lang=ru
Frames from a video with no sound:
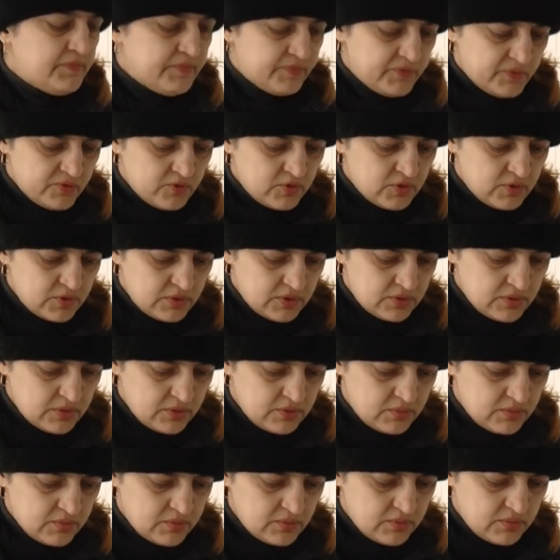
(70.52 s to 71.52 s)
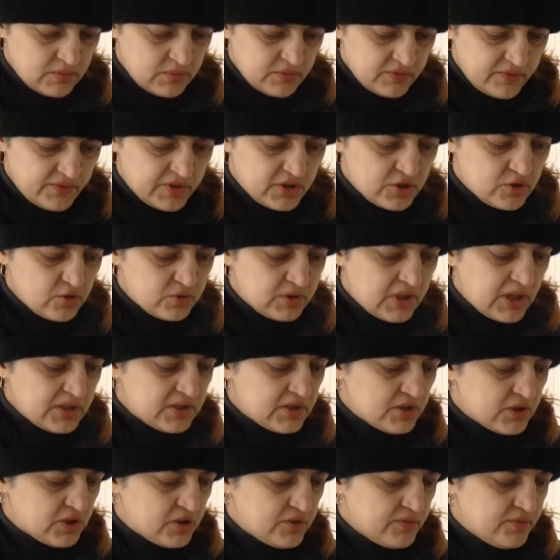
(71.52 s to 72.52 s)
Вот. В
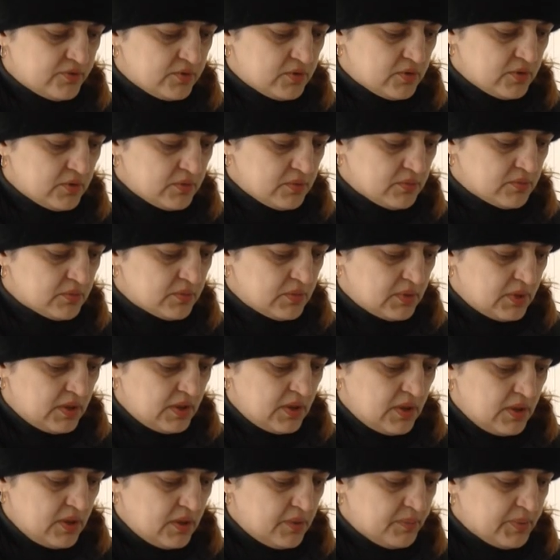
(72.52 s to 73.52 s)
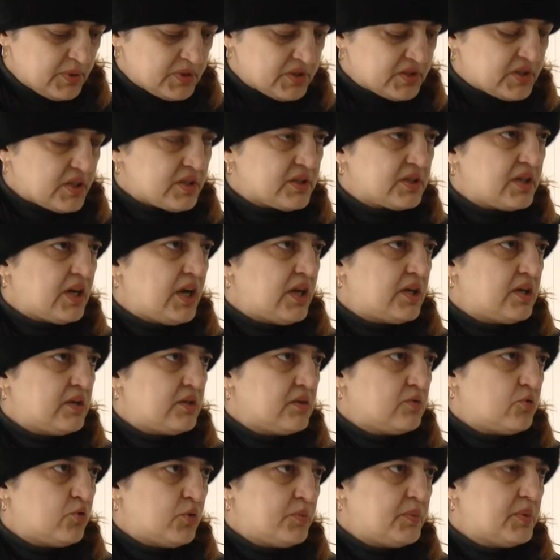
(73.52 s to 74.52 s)
результате чего пострадали
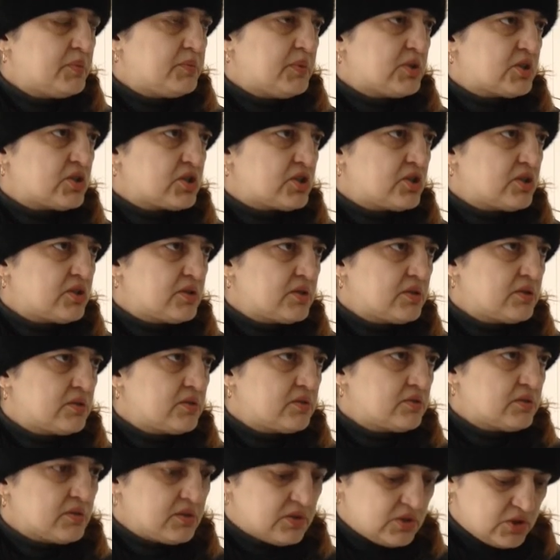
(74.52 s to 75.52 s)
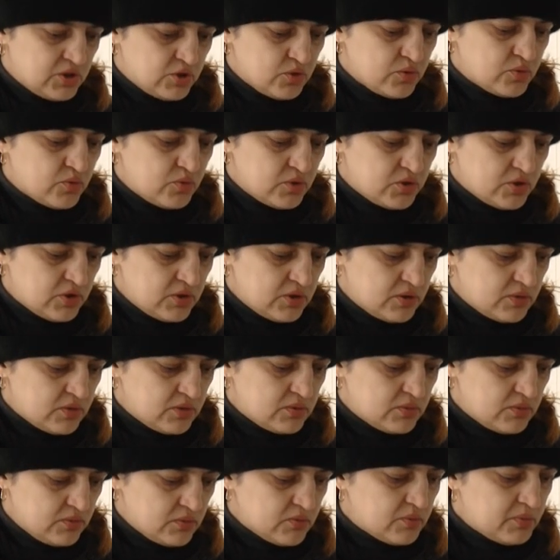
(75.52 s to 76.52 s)
обе машины, нанесен очень
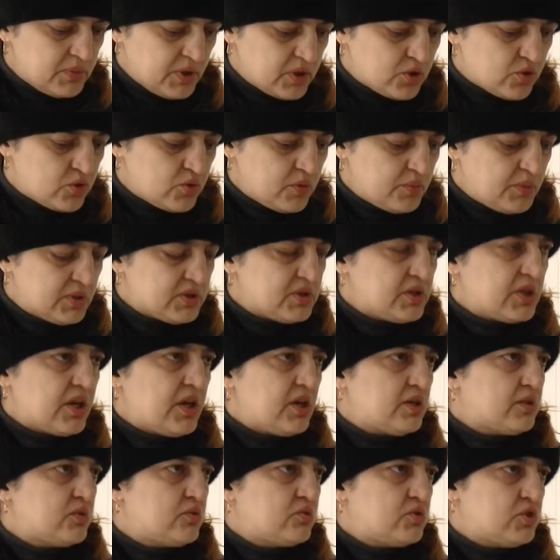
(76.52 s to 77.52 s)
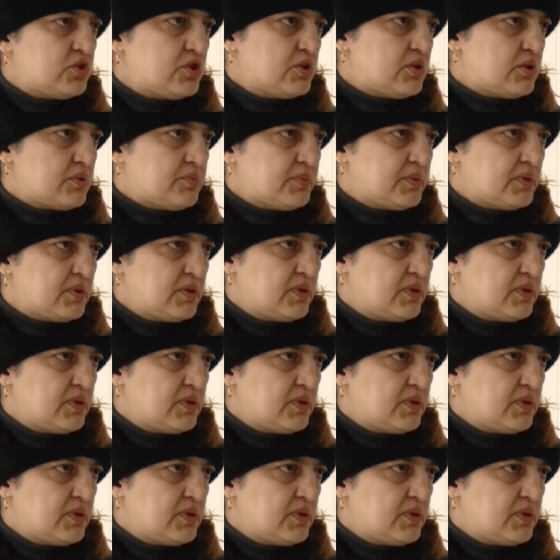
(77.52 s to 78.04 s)
ну, большой материальный ущерб.